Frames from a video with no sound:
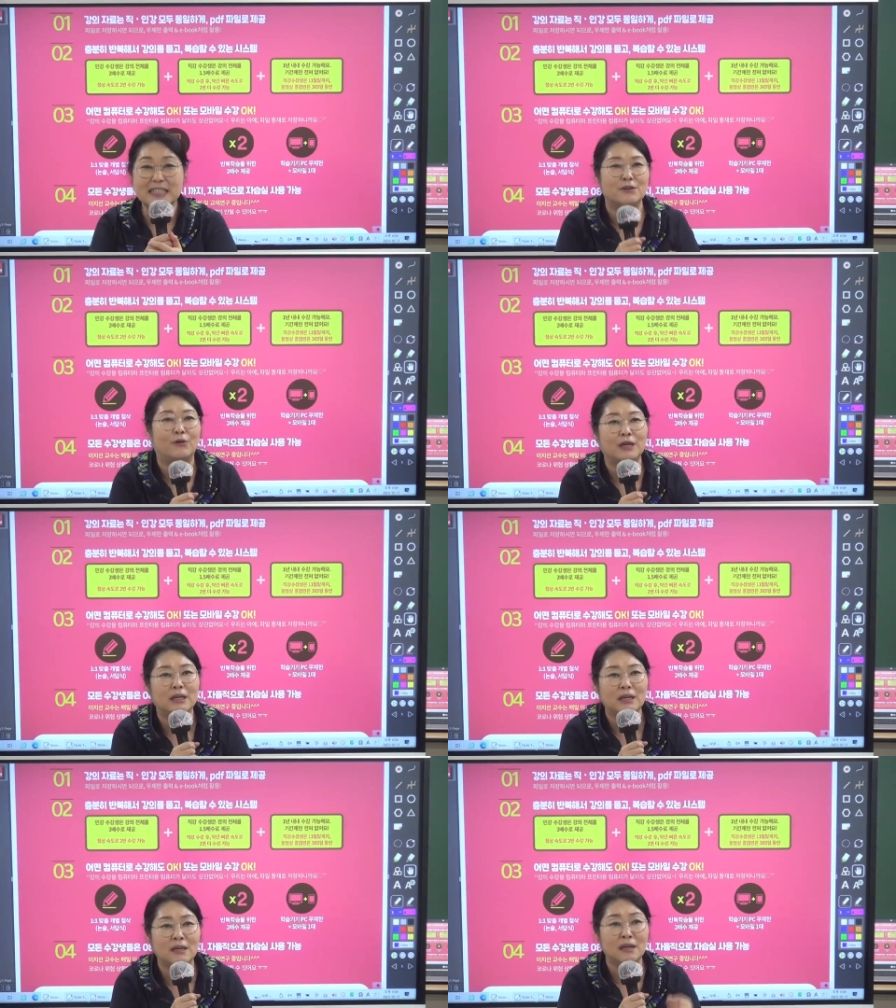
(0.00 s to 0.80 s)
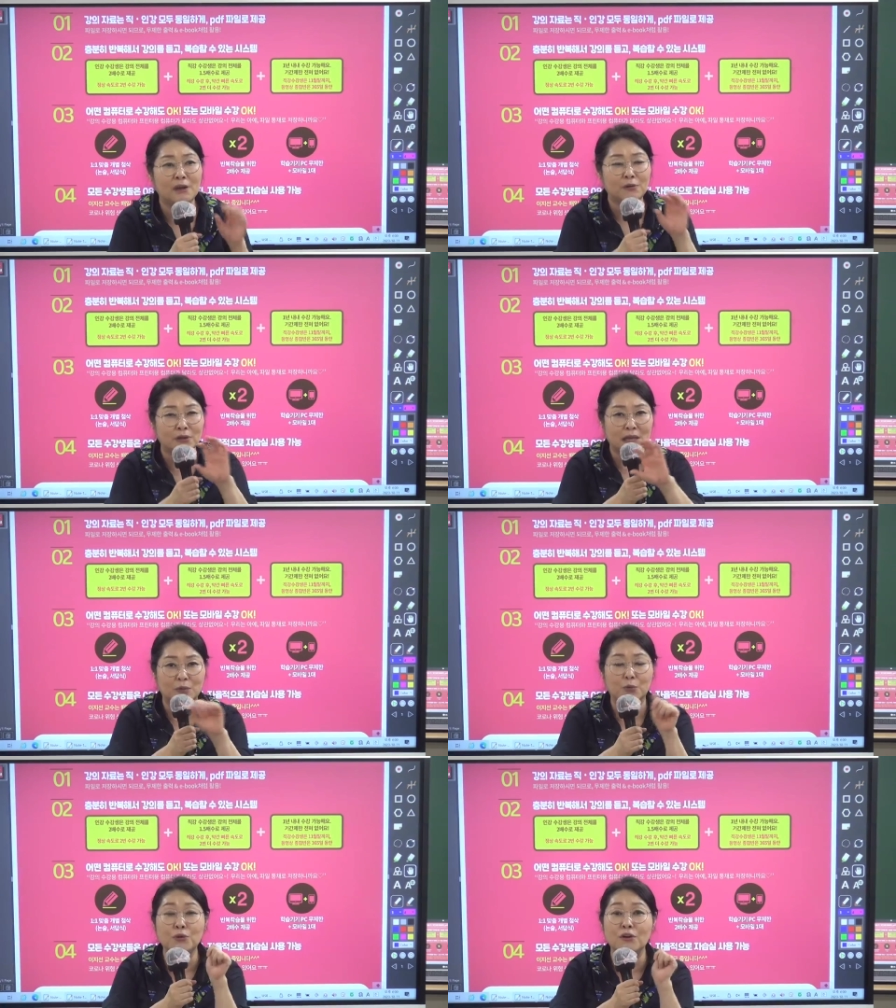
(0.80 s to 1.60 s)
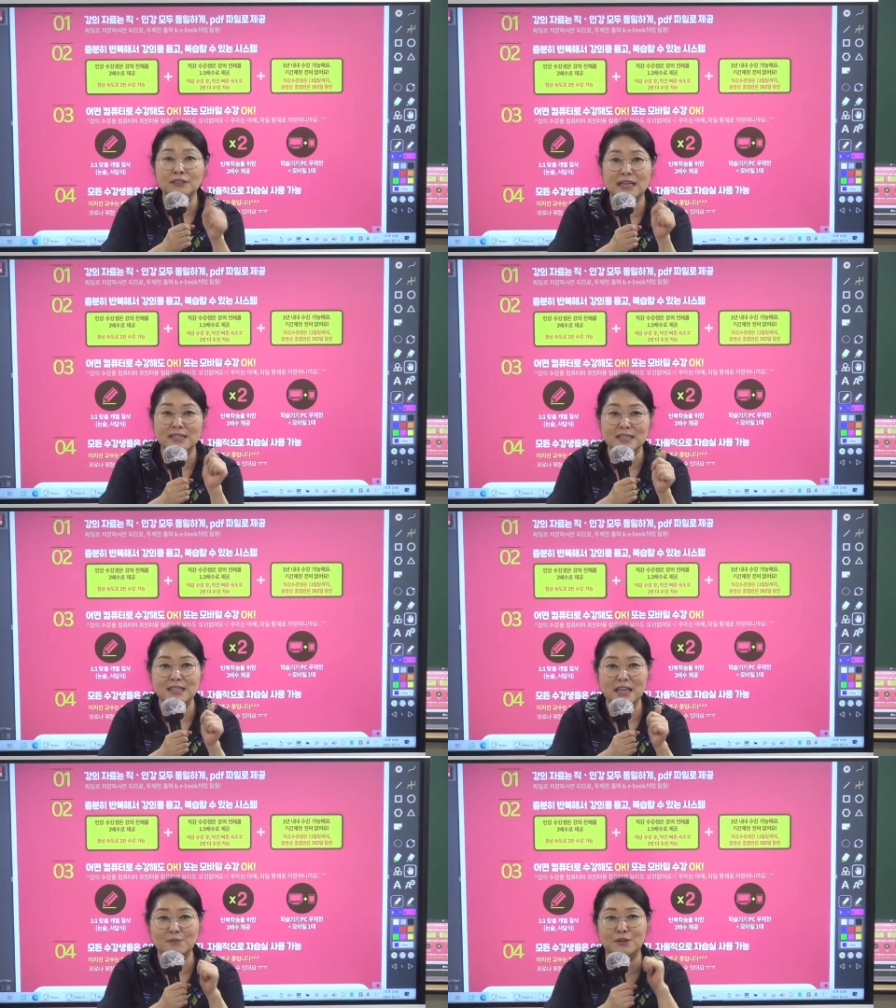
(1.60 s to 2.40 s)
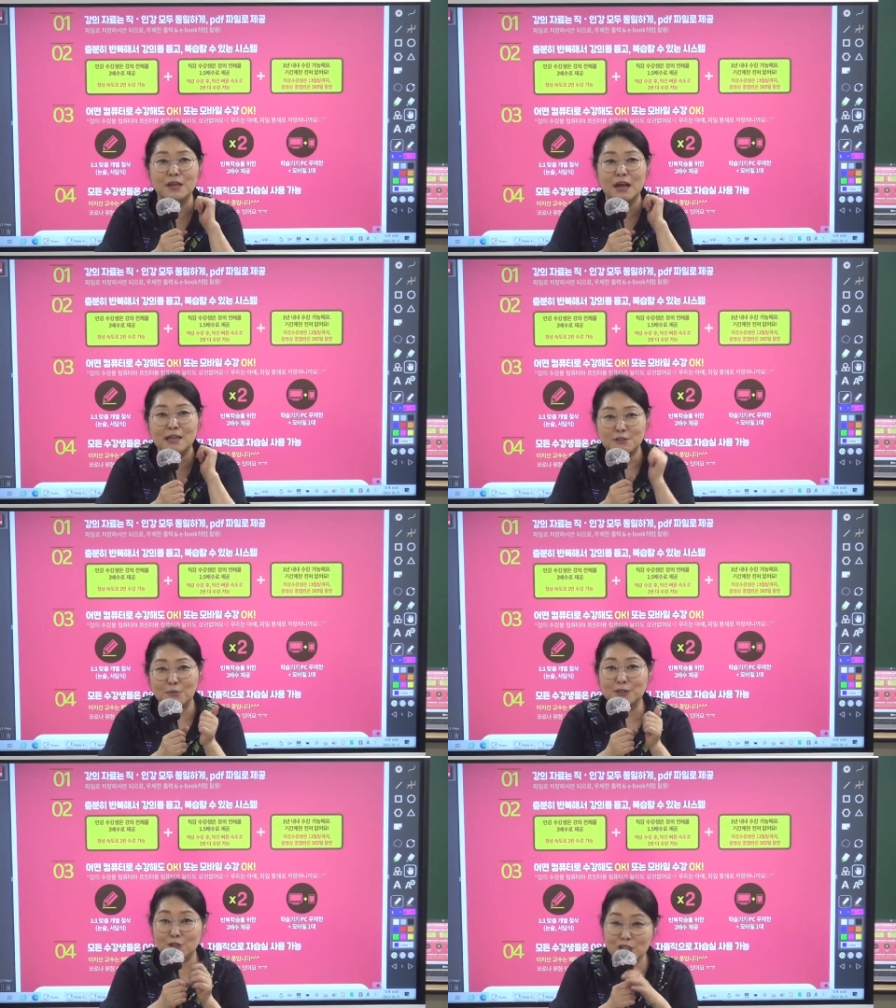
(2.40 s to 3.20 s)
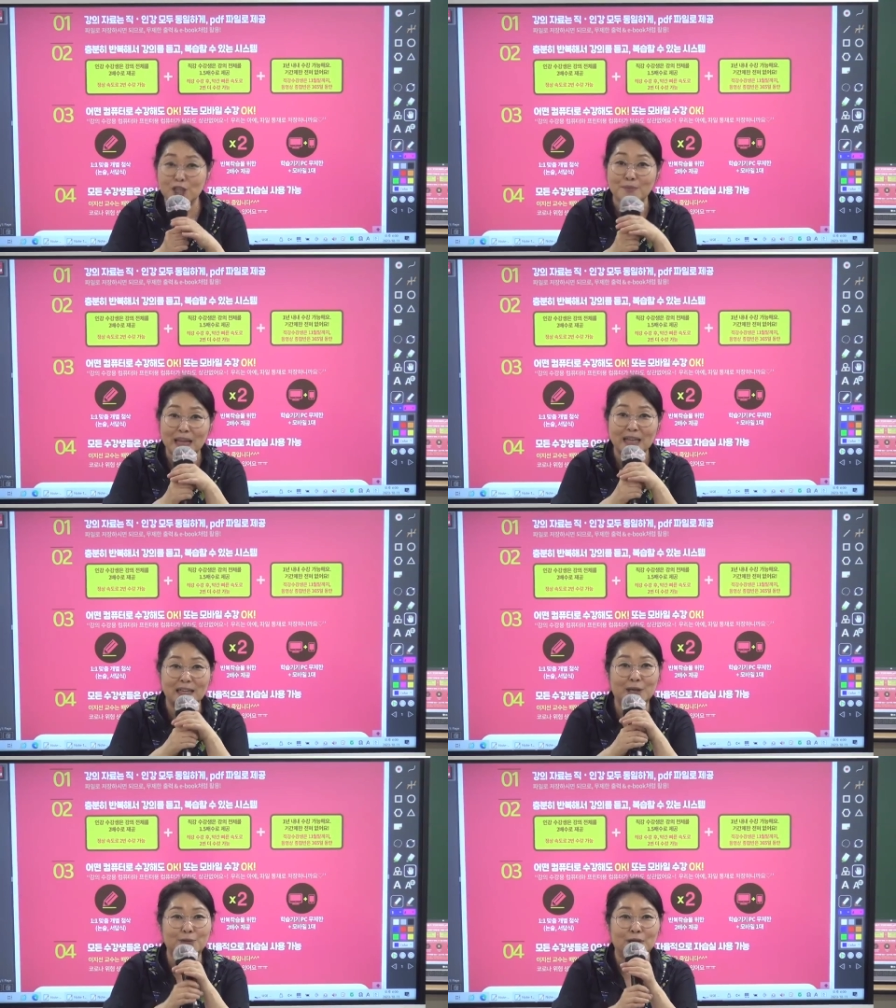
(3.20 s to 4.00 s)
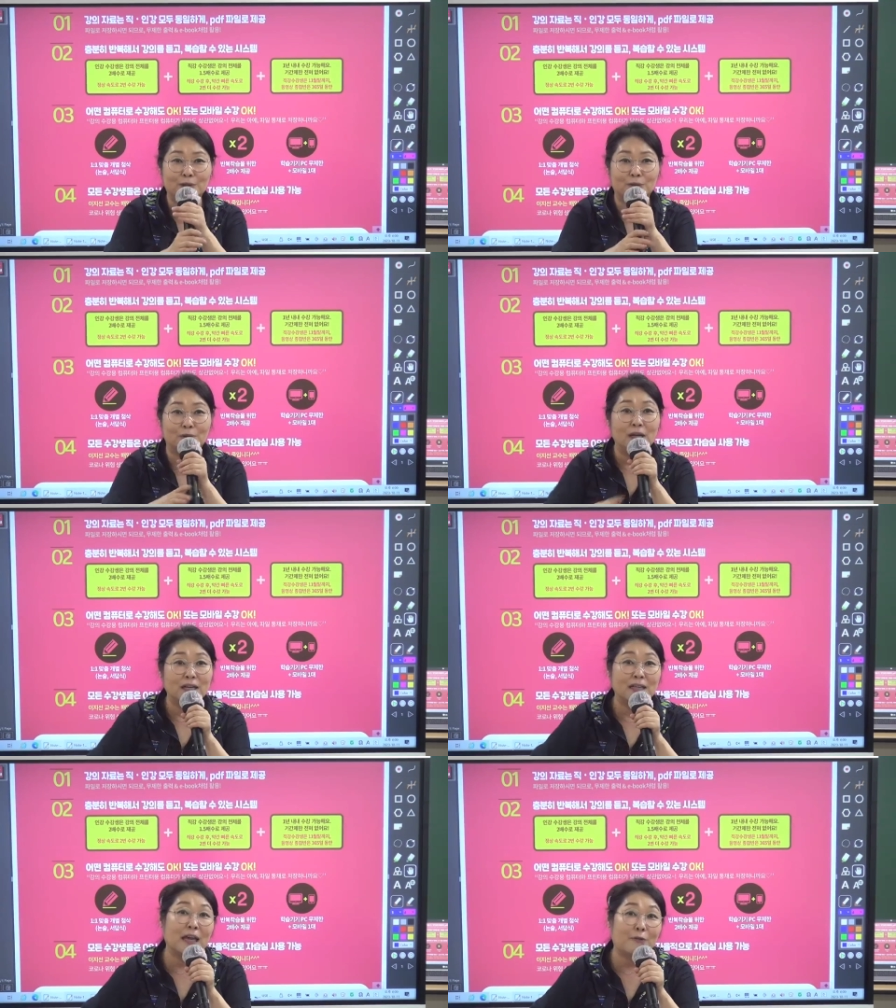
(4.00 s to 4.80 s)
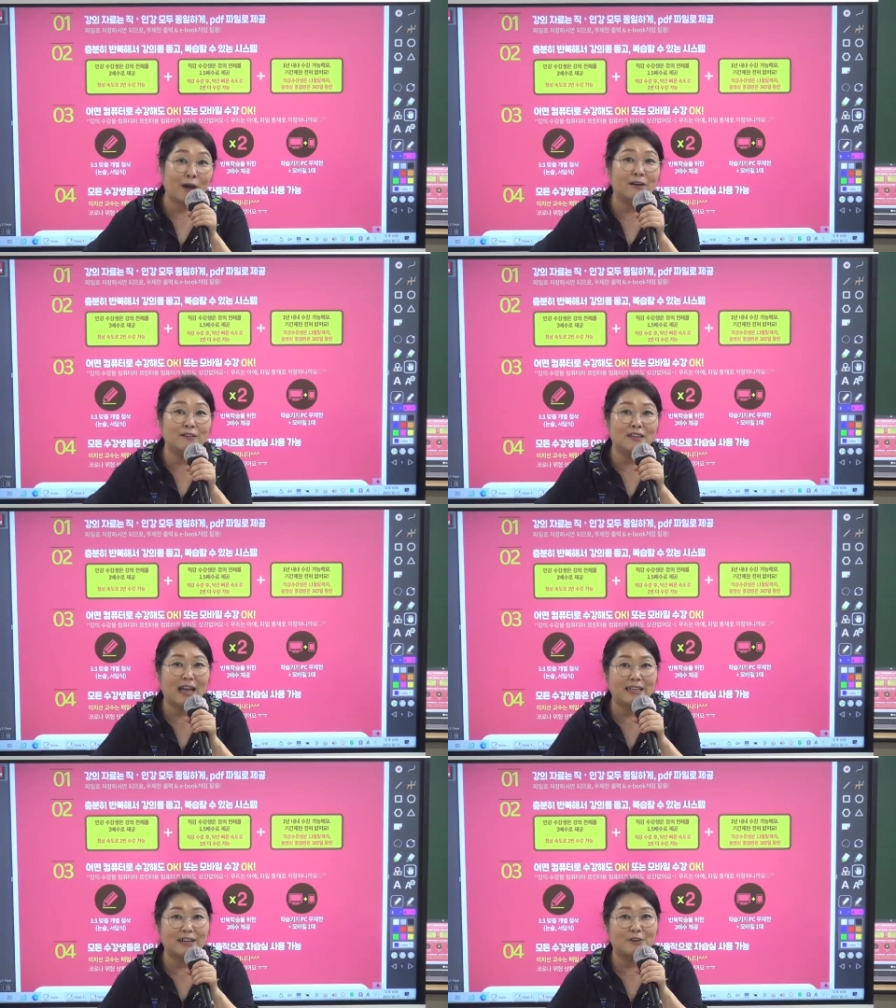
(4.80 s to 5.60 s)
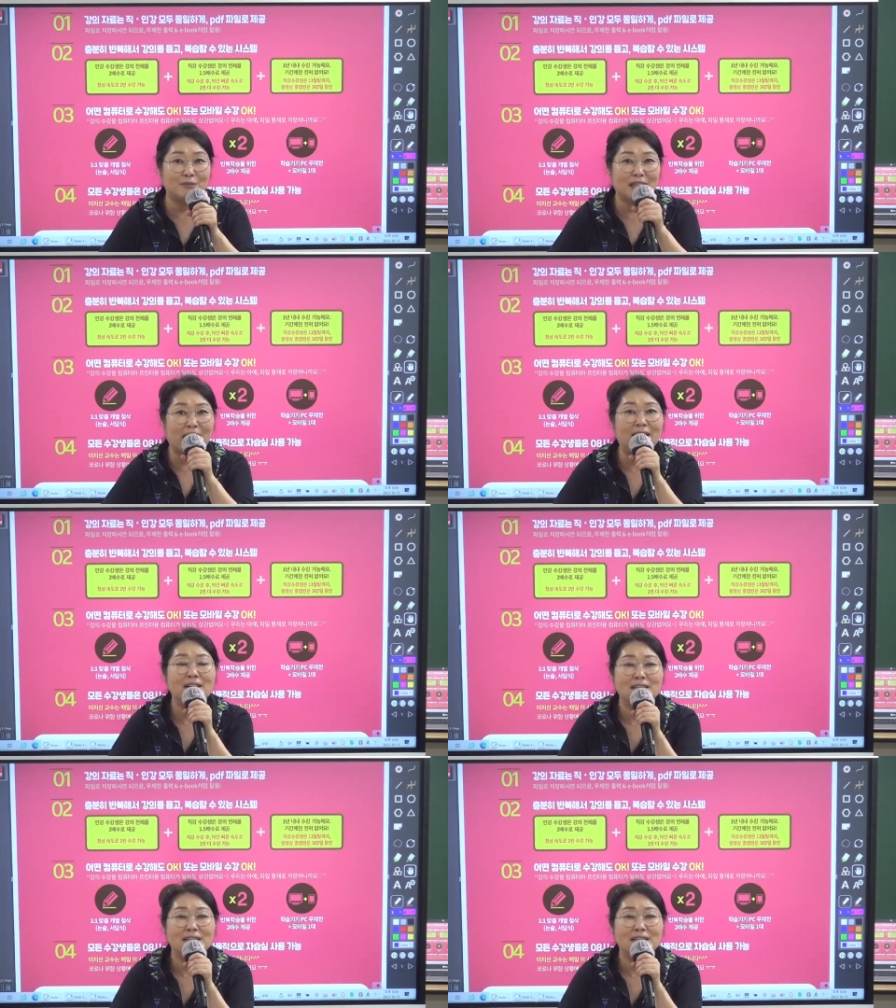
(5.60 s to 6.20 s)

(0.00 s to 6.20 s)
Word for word: 저희 학원의 동영상 시스템은 정말 최첨단이라고 해도 크게 과언은 아닐 겁니다.